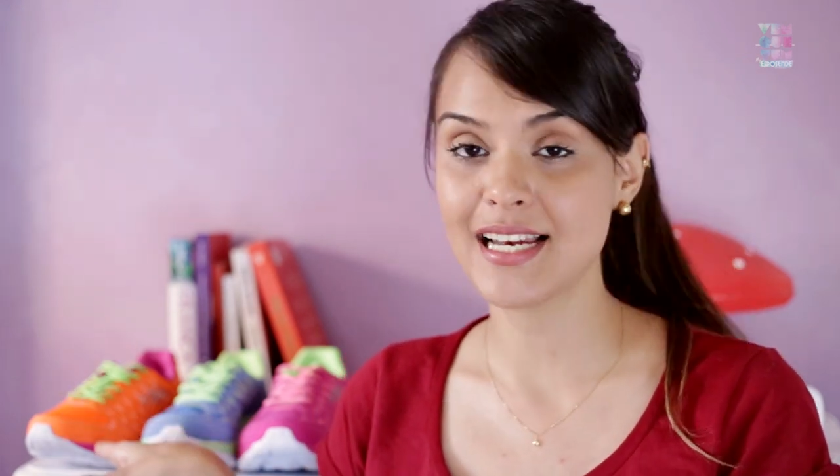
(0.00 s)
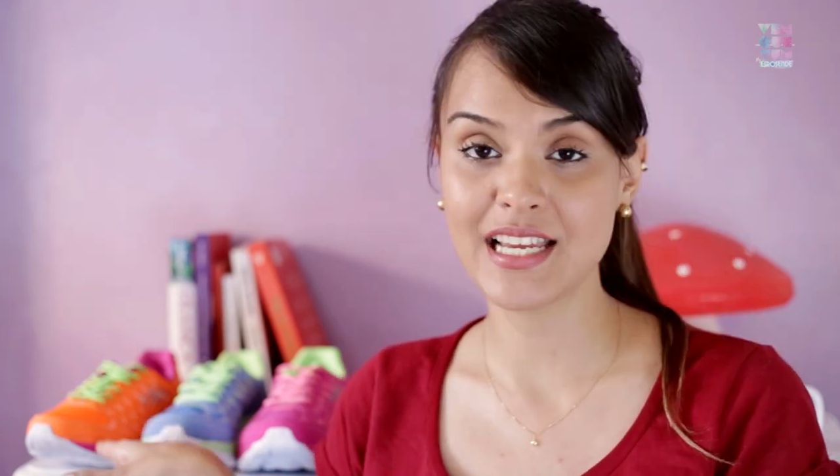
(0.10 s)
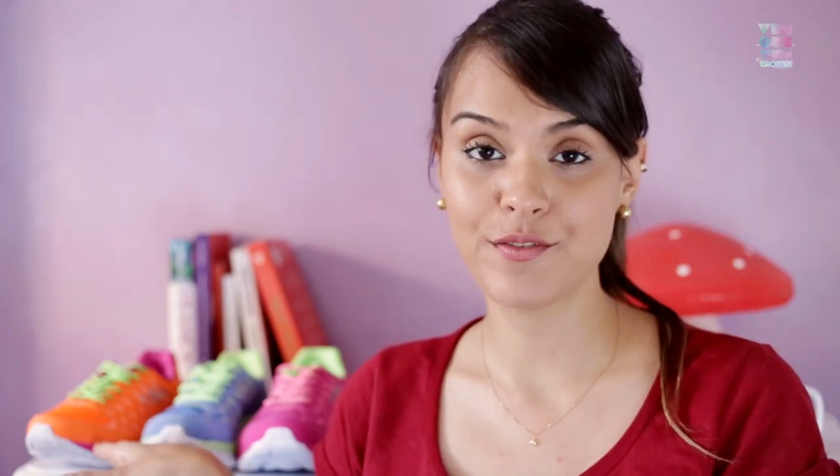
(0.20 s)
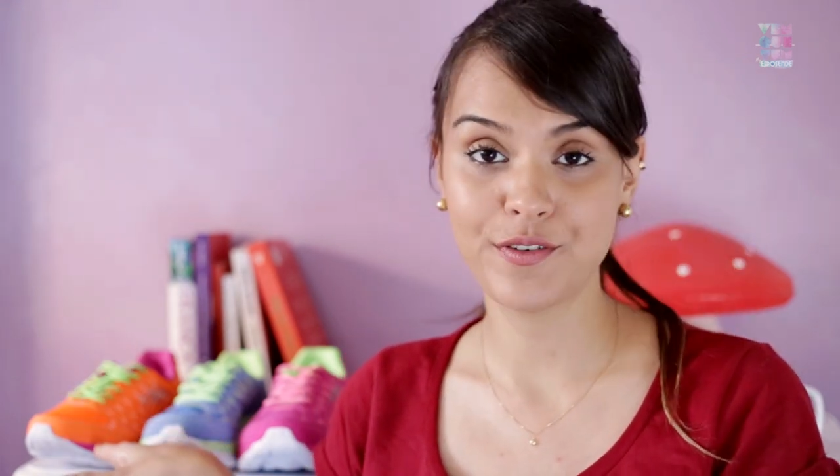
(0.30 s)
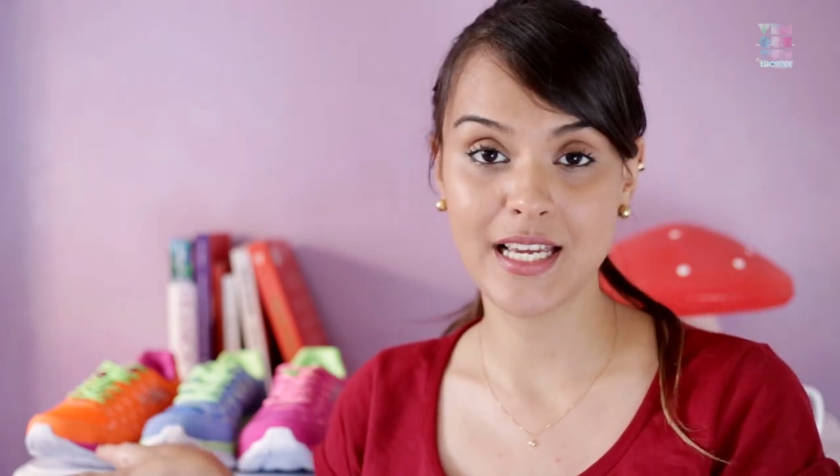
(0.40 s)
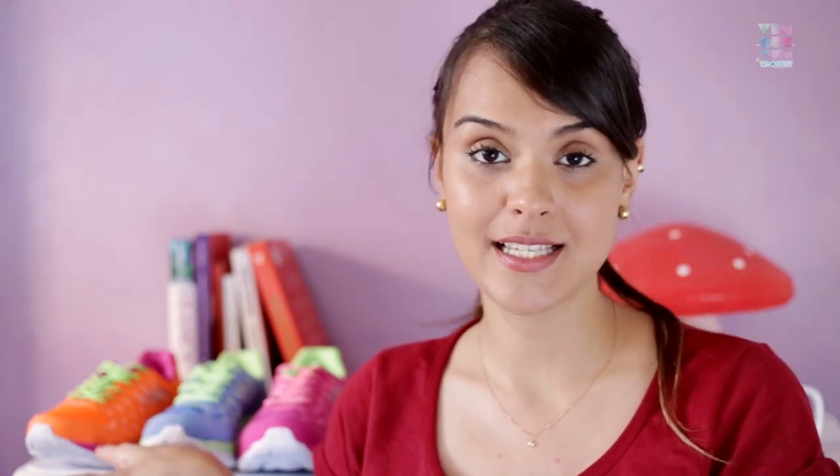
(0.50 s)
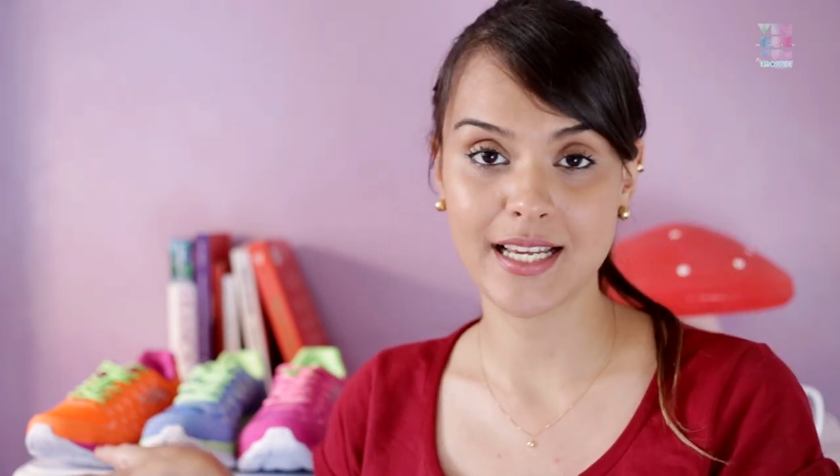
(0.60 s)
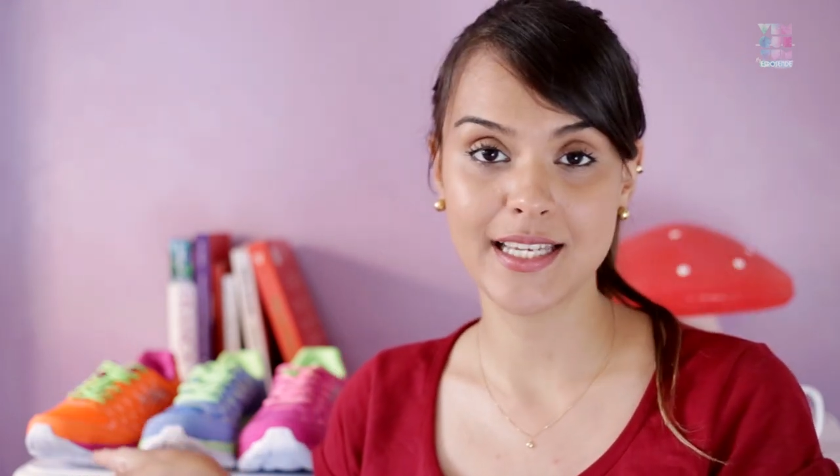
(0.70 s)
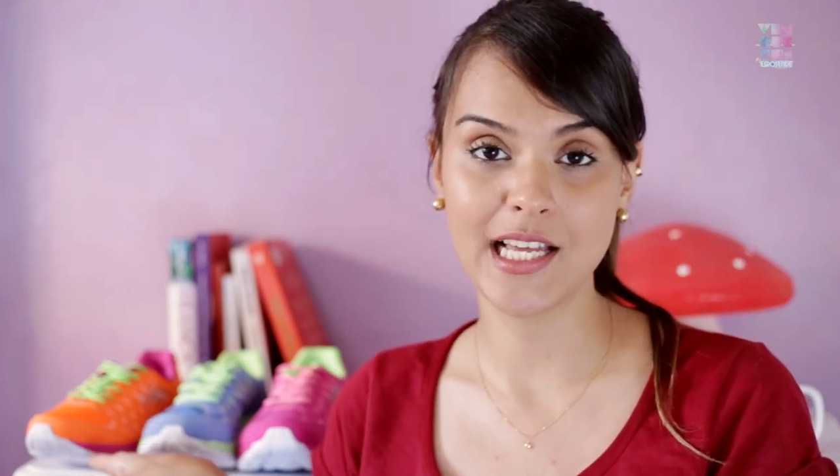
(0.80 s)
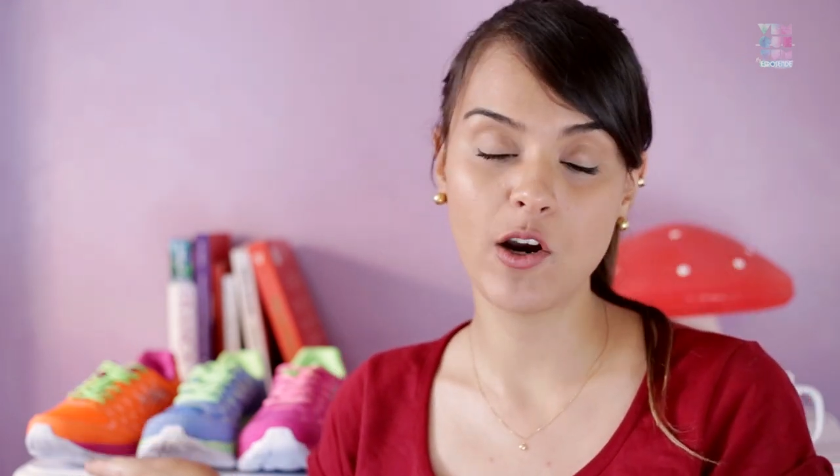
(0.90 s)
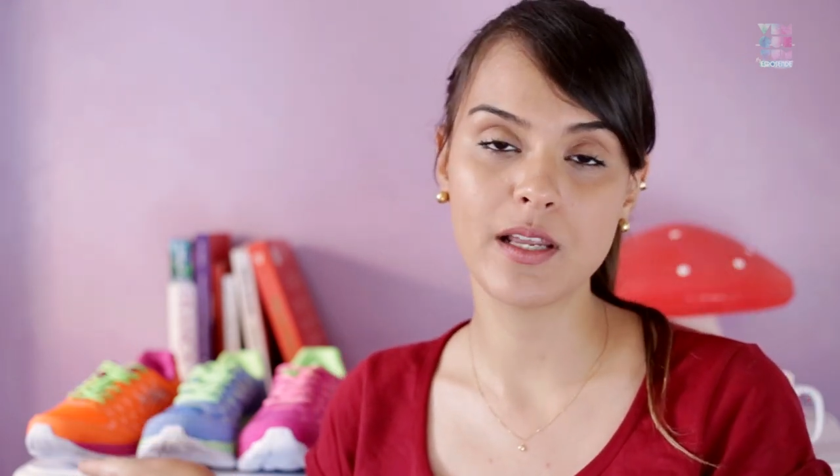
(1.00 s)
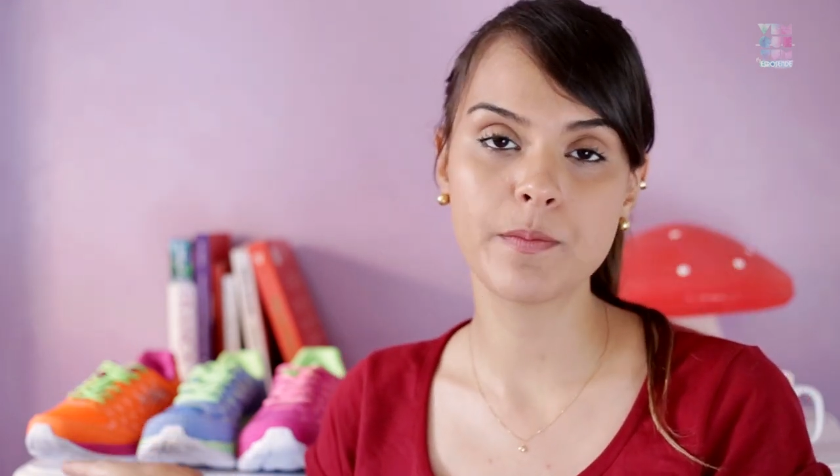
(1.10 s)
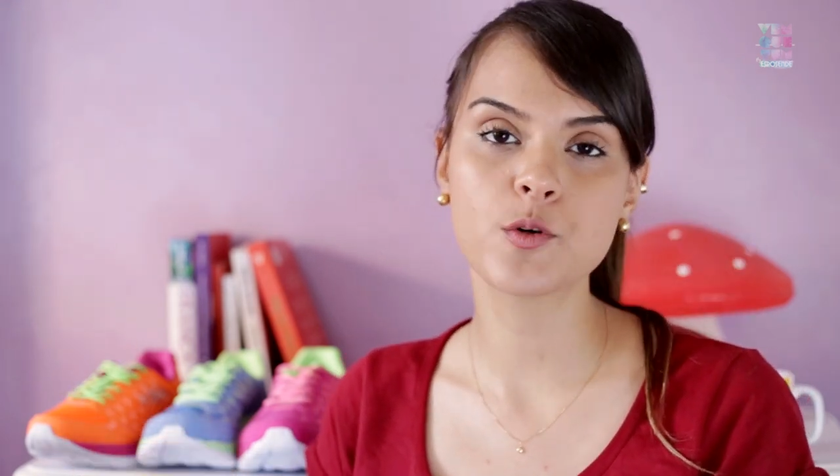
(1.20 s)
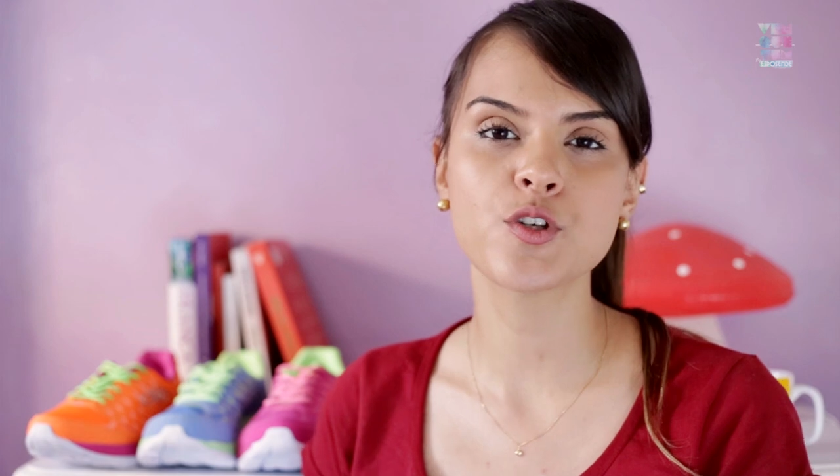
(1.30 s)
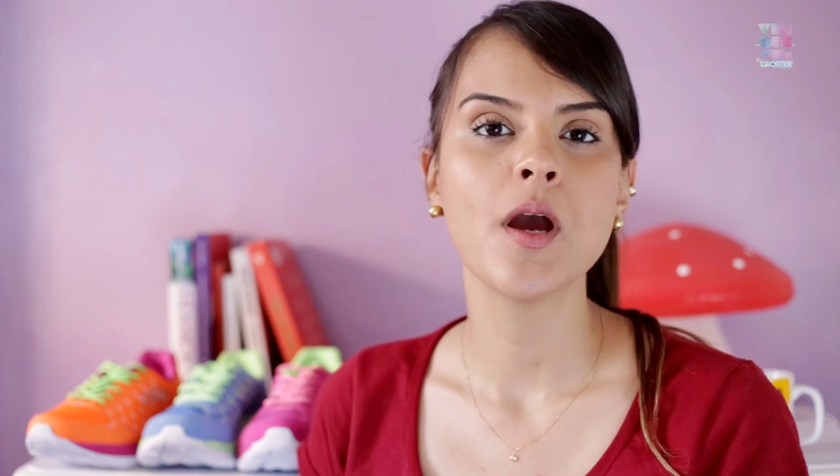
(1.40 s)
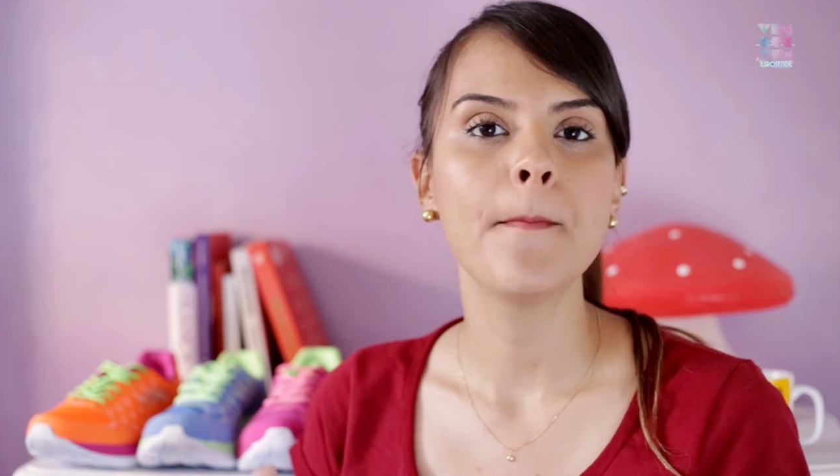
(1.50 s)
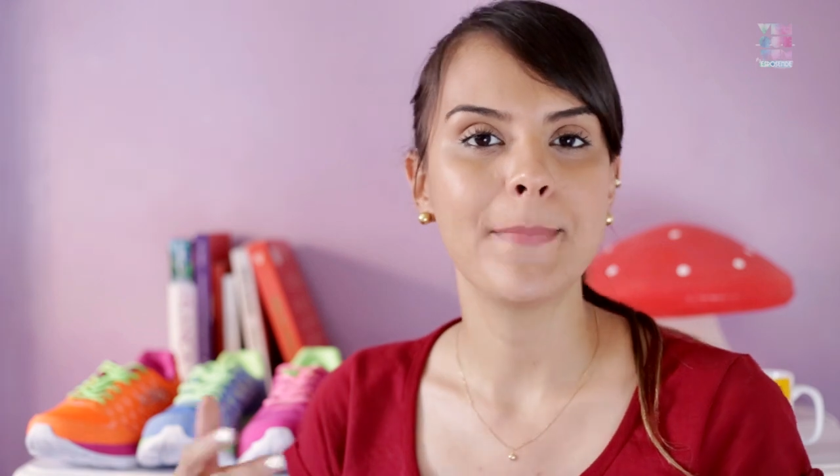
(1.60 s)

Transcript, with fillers: linha Flix aqui da Olímpicos,